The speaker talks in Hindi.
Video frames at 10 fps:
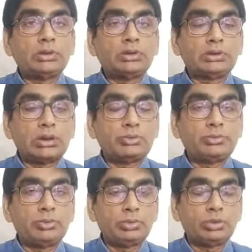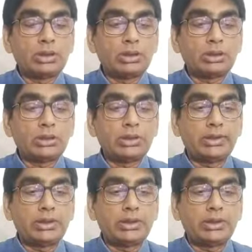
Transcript: तारफ़ शुरू कर रखा है